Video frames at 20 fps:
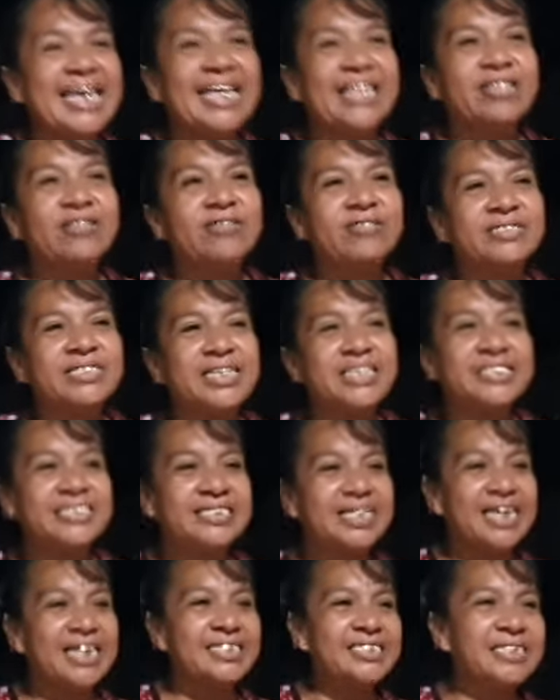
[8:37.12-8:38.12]
pues entonces,
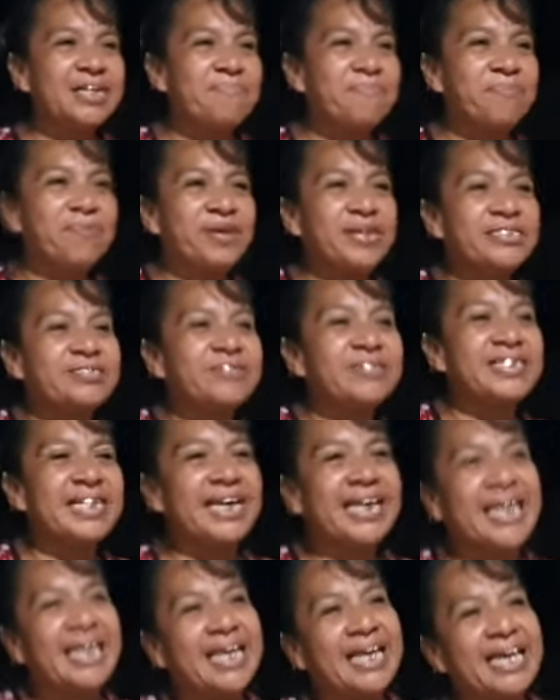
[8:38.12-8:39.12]
este, por eso es de
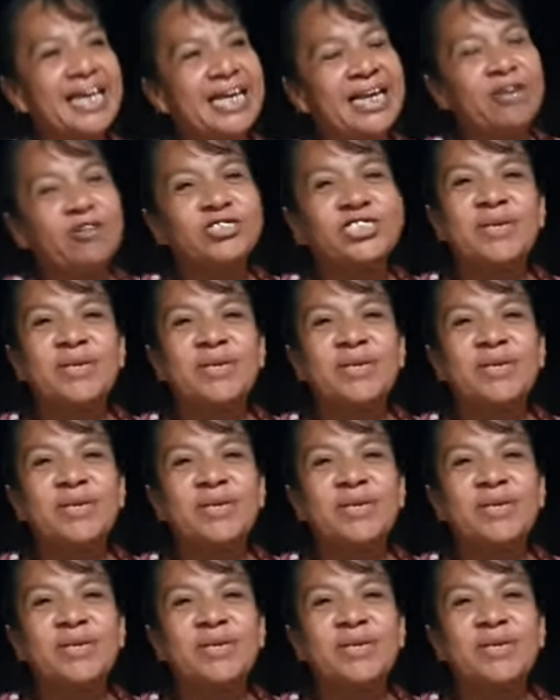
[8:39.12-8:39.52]
que... Yo creo